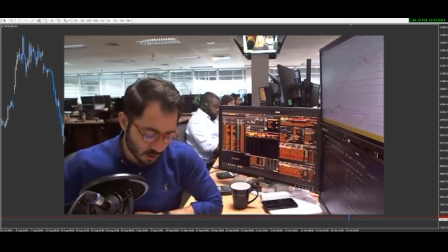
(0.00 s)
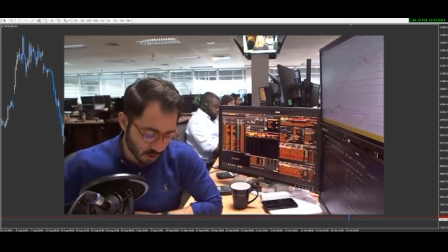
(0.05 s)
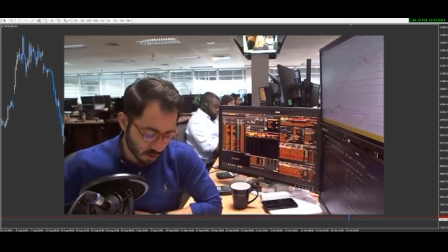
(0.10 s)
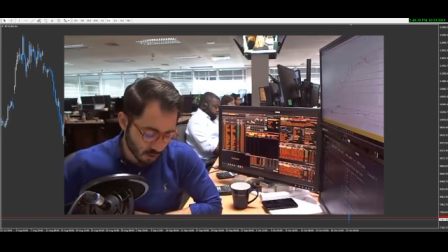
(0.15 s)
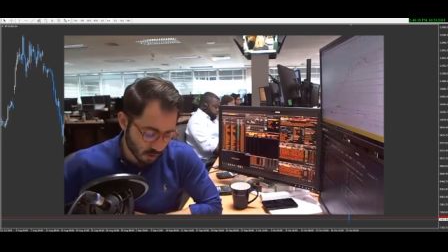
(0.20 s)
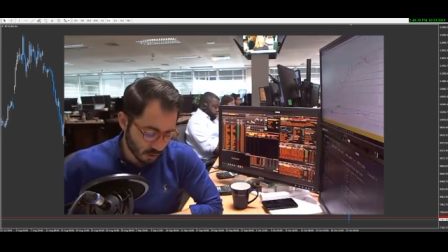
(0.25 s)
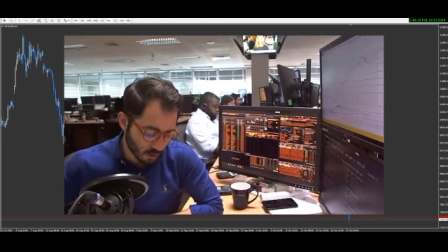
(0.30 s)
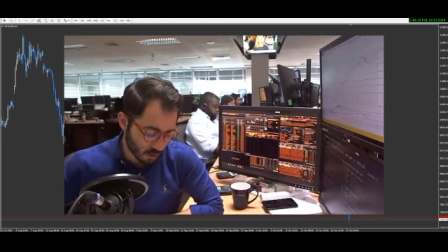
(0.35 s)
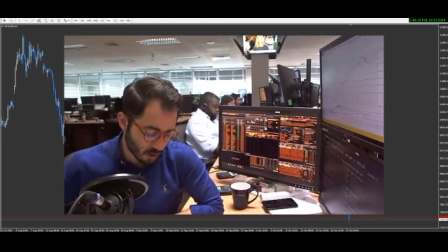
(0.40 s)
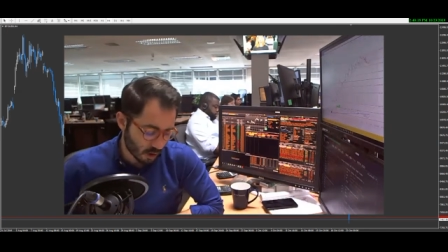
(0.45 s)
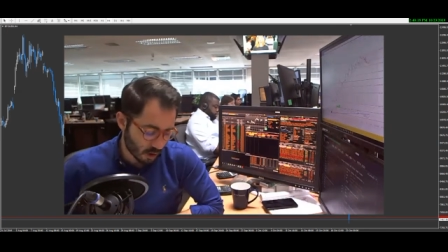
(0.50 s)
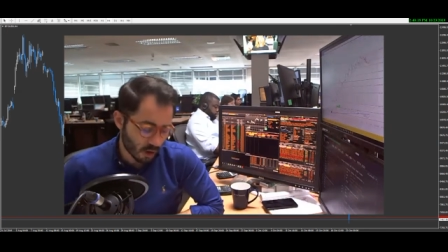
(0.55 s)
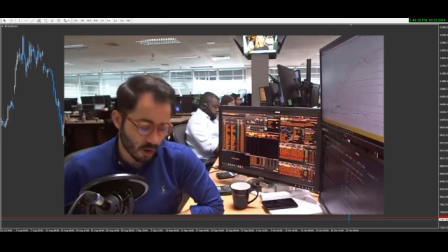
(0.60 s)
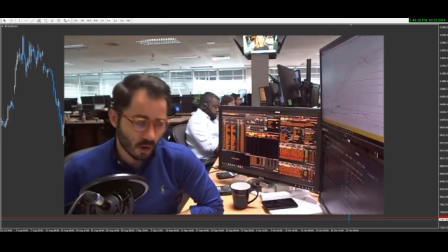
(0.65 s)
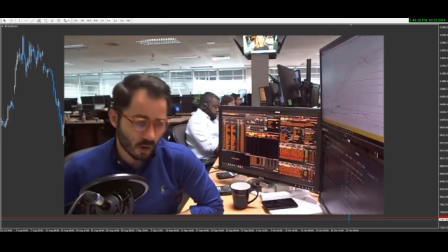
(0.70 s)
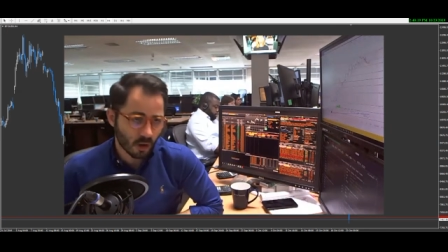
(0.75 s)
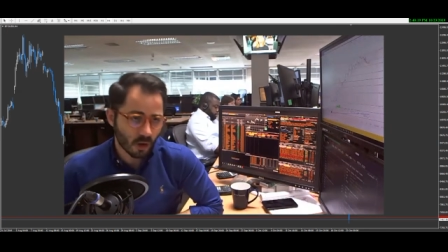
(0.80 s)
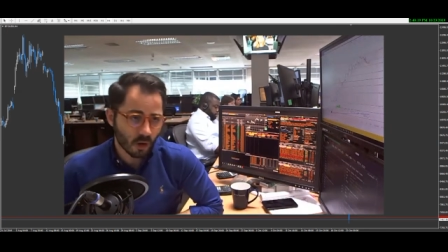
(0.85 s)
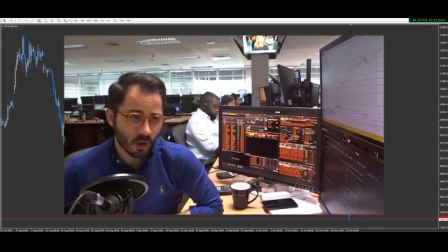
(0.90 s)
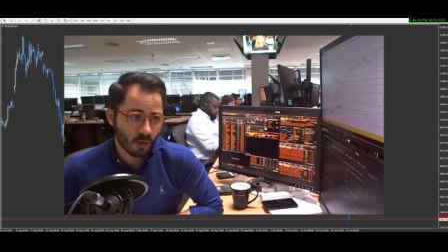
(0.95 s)
que
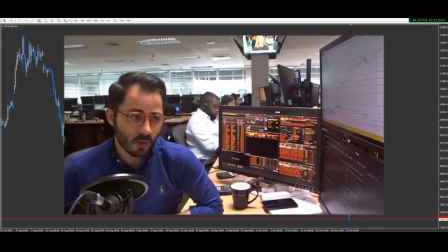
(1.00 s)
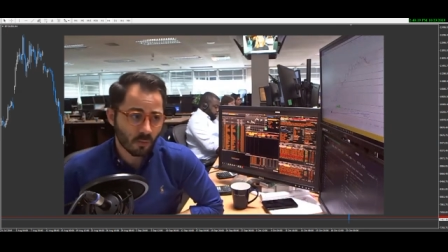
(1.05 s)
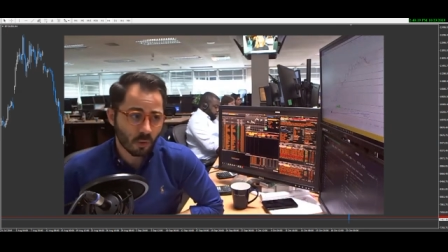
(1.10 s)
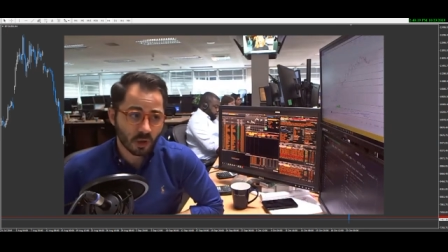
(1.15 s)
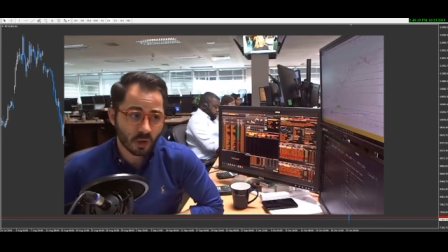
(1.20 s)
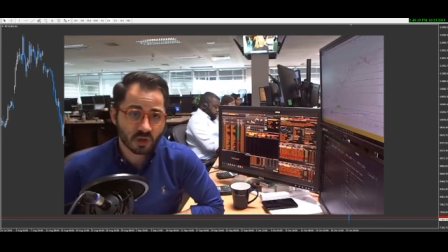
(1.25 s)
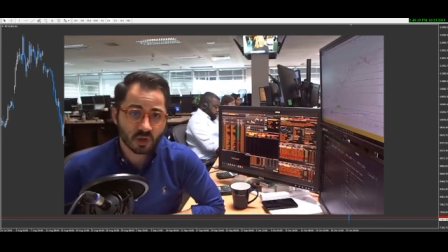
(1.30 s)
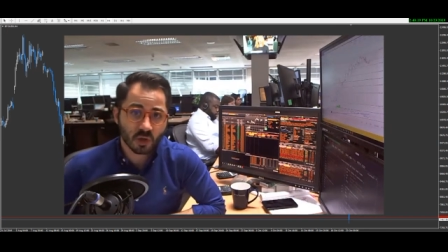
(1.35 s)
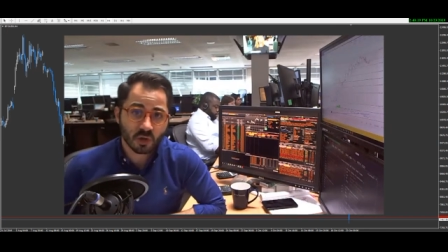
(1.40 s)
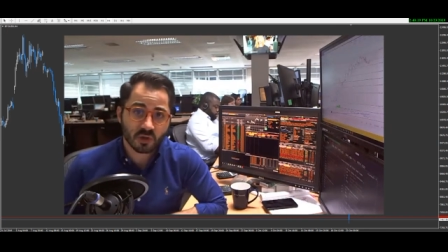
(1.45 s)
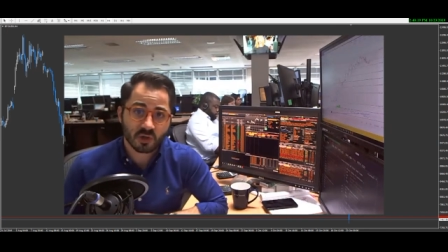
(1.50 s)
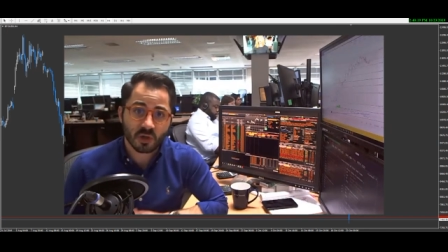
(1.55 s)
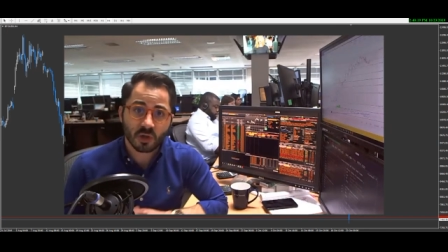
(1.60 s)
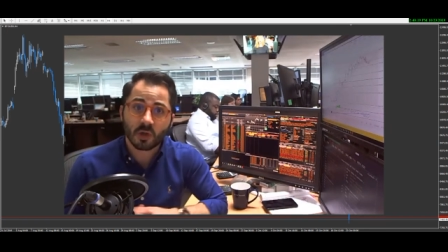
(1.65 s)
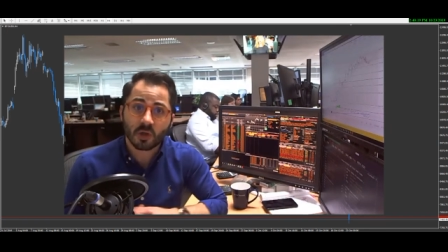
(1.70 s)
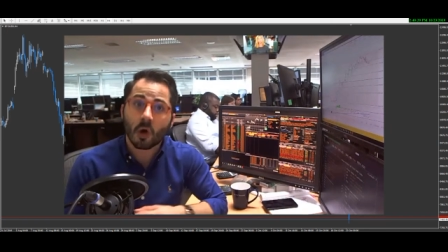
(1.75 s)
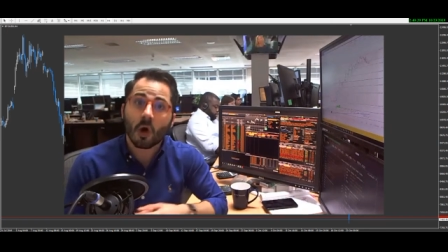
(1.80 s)
euh, Boris Johnson